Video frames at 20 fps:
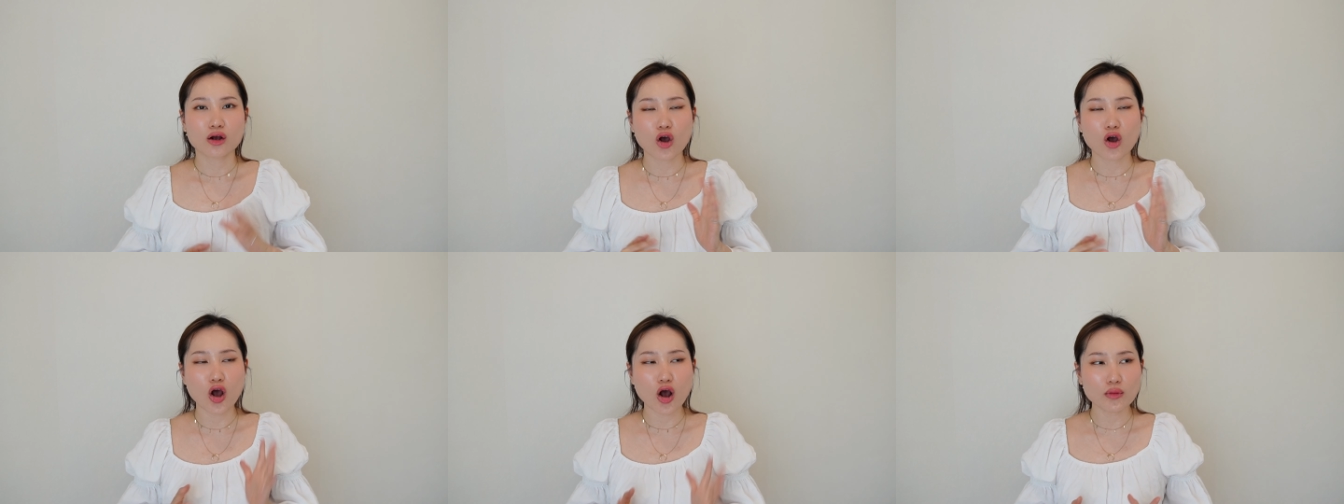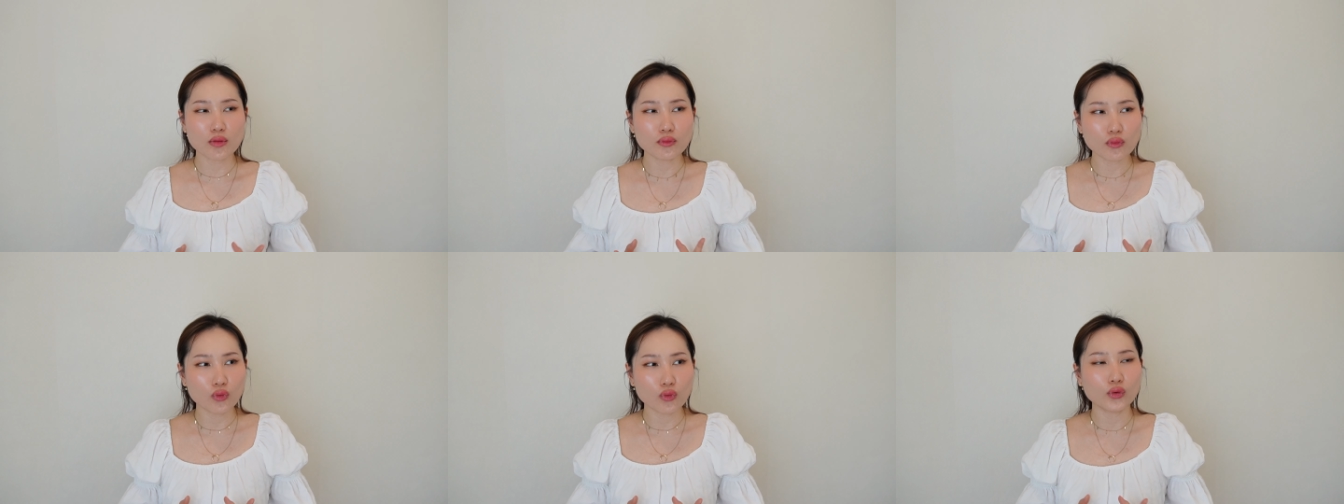ข้อ
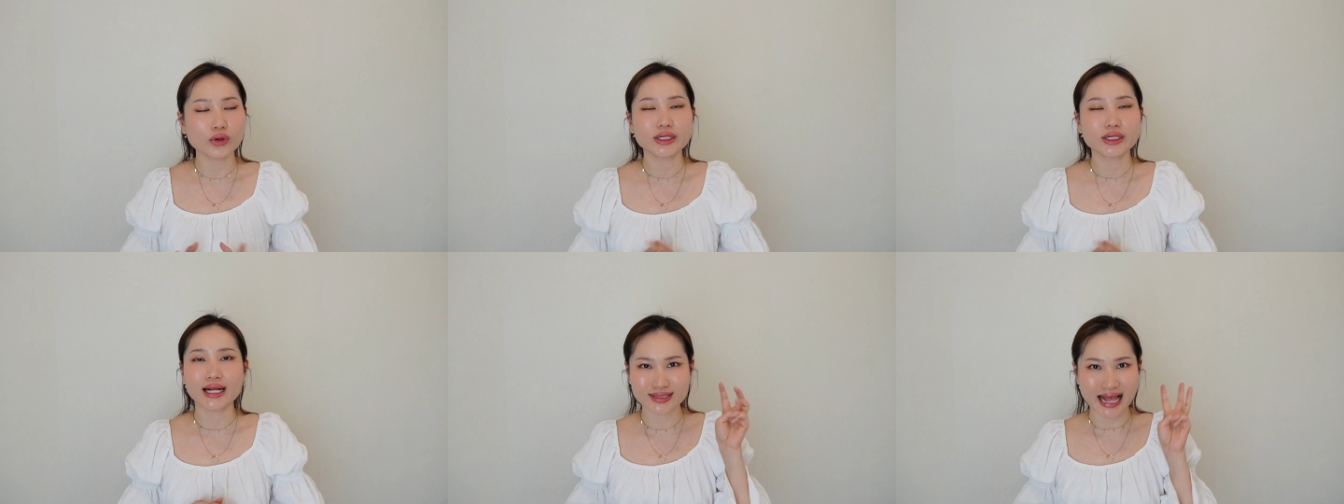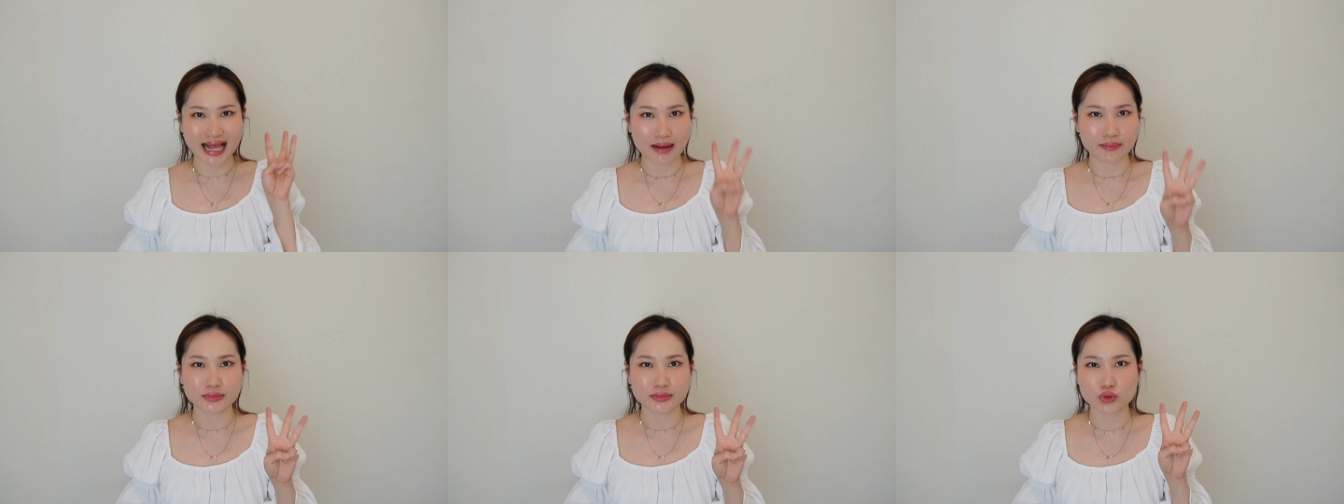มูลใน
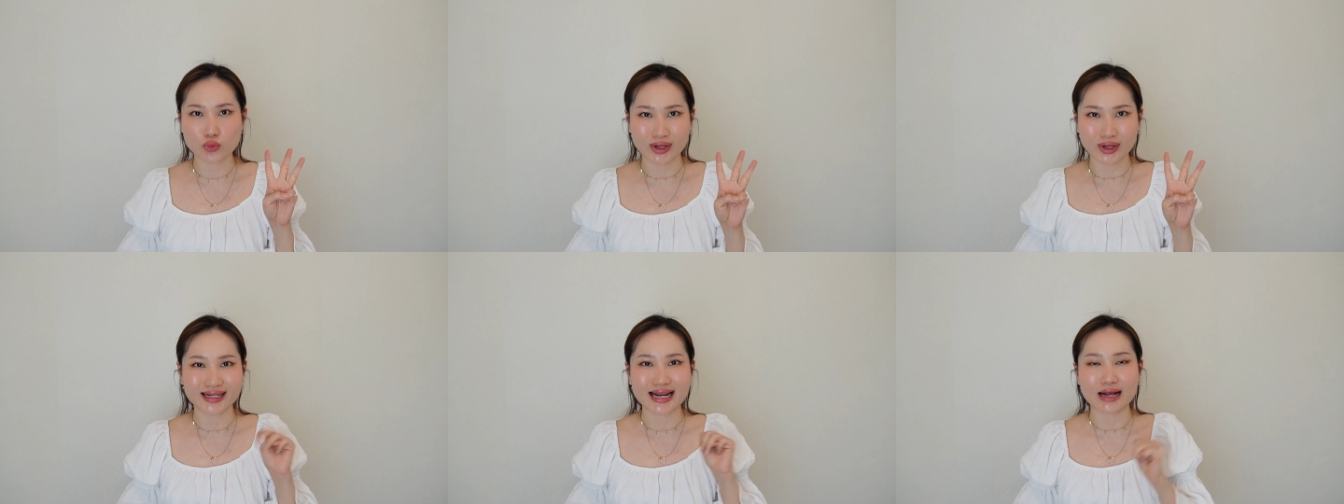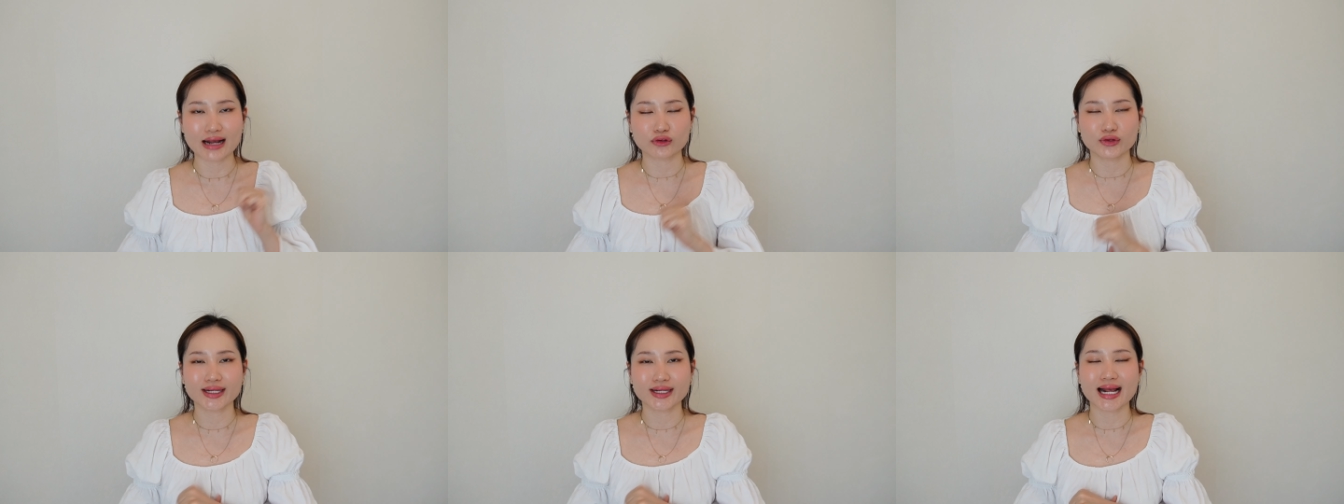สามส่วนห
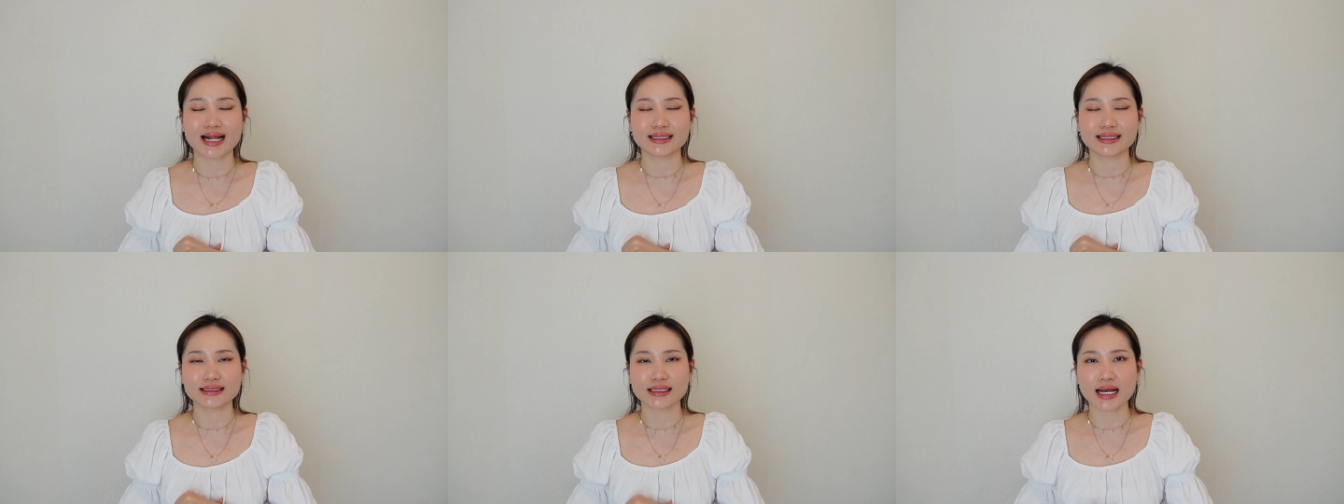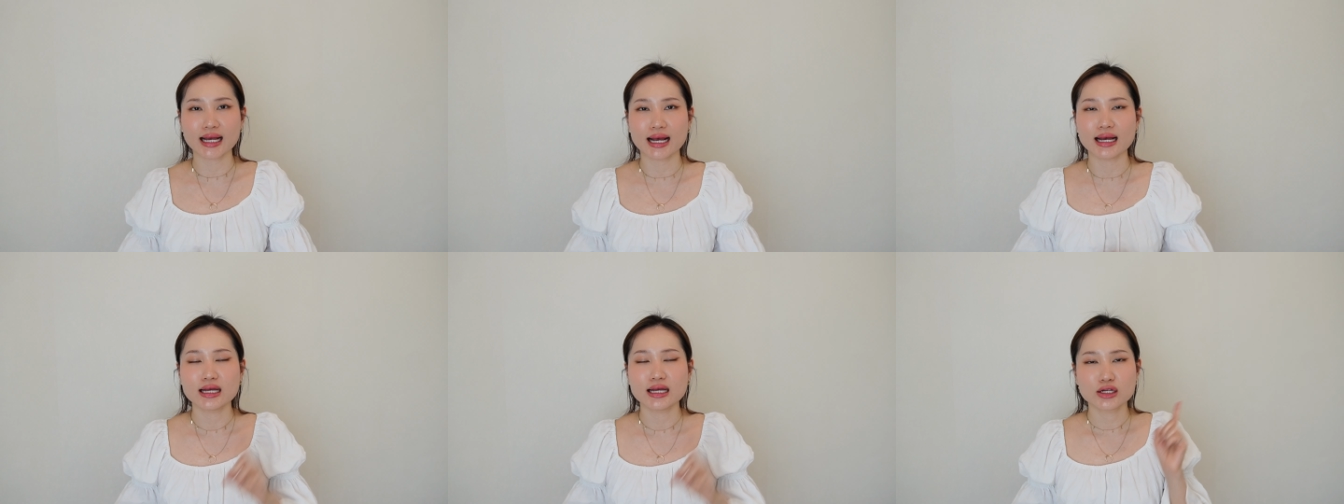ลักด้วยกันนะ
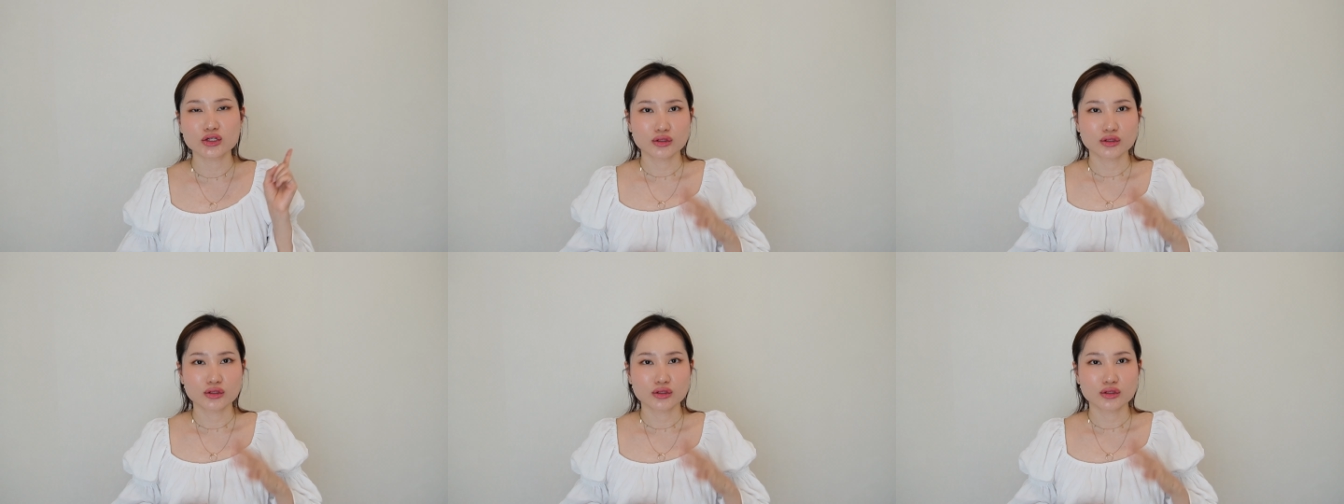คะ